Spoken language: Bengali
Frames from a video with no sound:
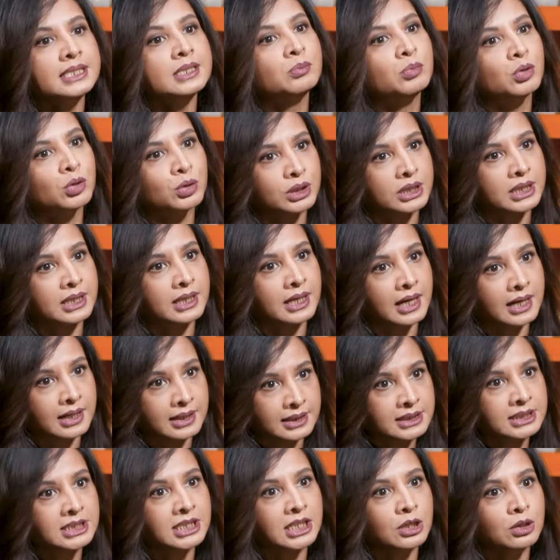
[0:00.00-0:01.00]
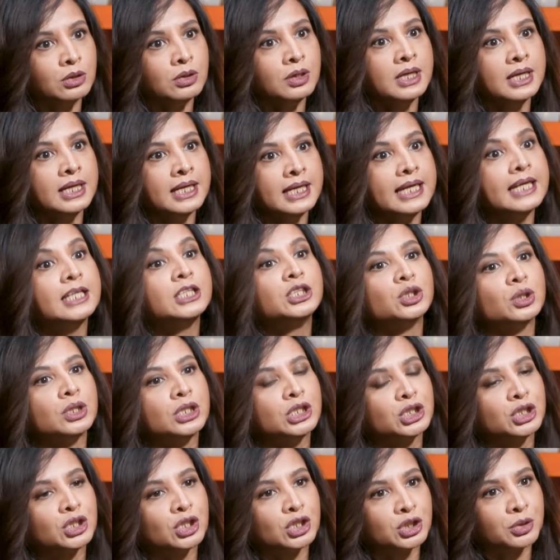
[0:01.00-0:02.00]
যে ভোটের হার ছিল
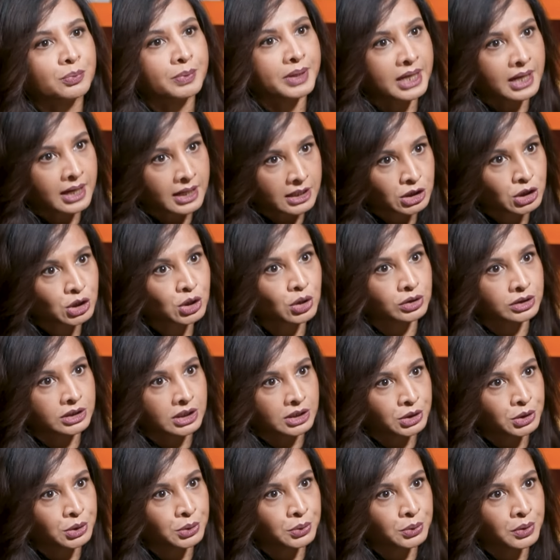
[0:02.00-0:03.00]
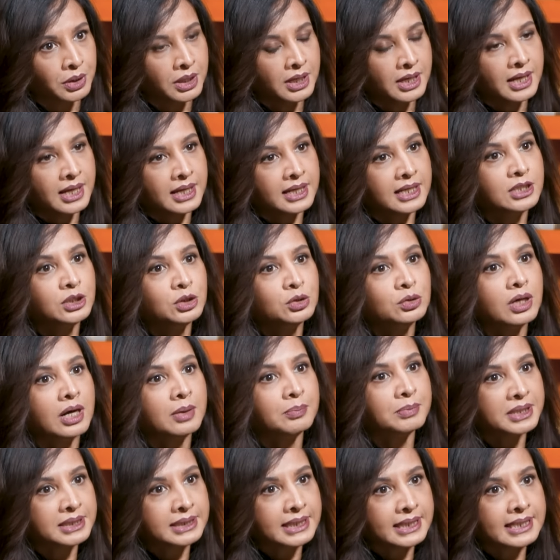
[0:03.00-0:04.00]
একচল্লিশ দশমিক আট শতাংশ কিন্তু
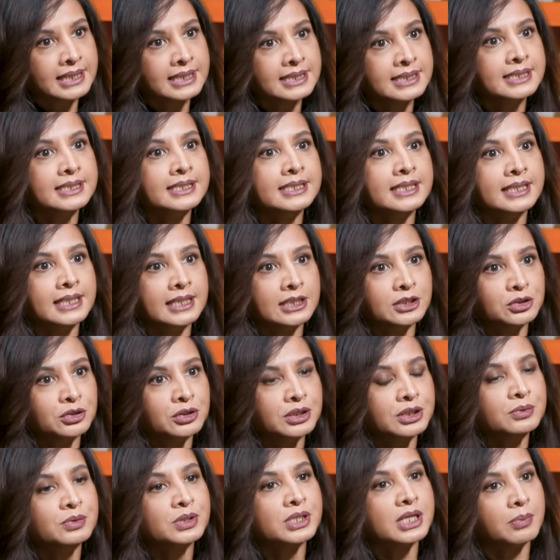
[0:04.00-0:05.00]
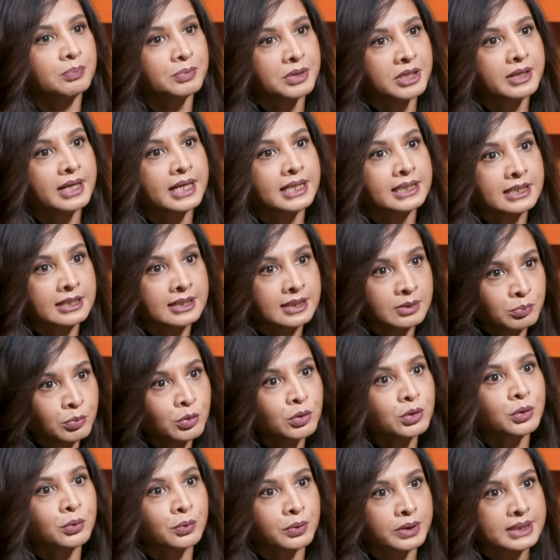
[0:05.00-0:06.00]
আমরা দেখেছি যে নেত্র নিউজে আপনারা একটা
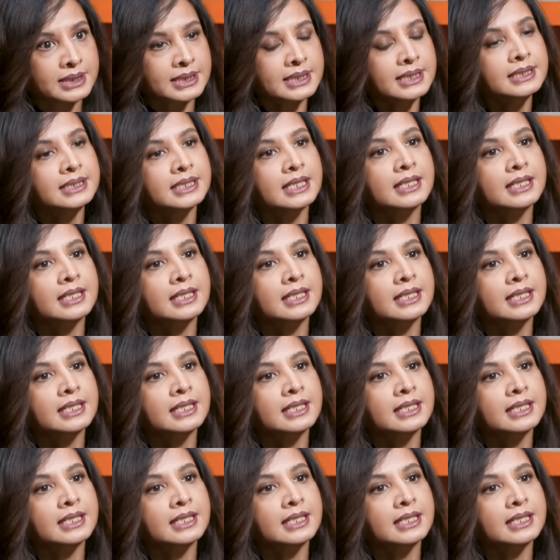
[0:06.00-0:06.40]
রিপোর্ট করেছেন যে